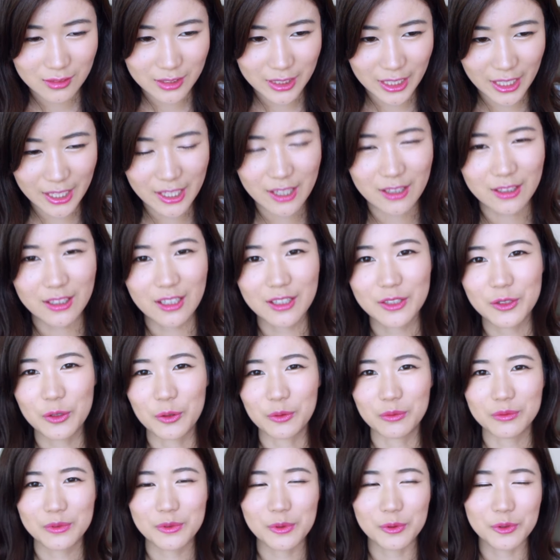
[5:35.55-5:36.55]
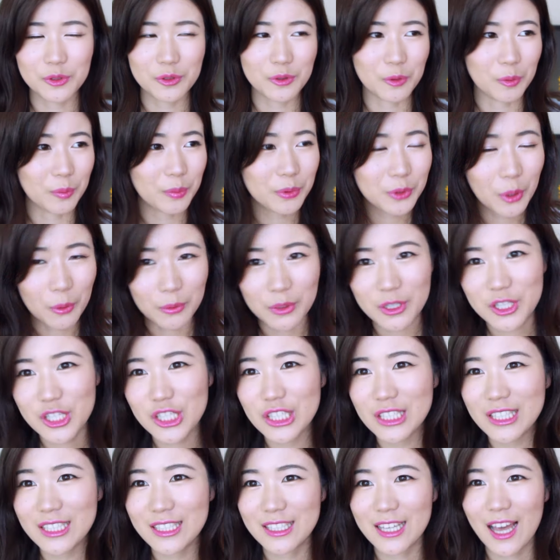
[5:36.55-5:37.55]
眼影呢有就是有不同的
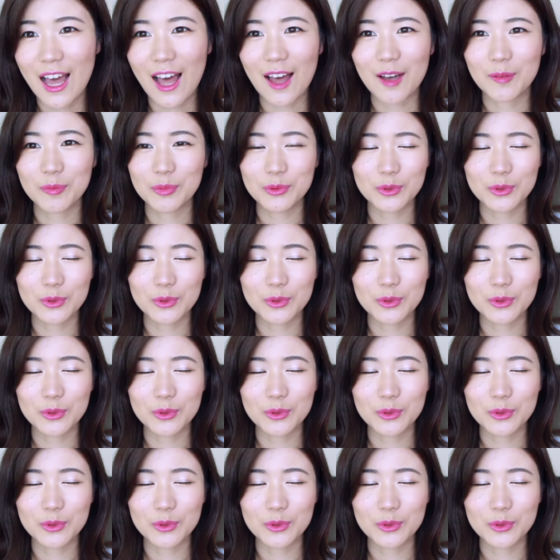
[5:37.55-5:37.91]
质地啊，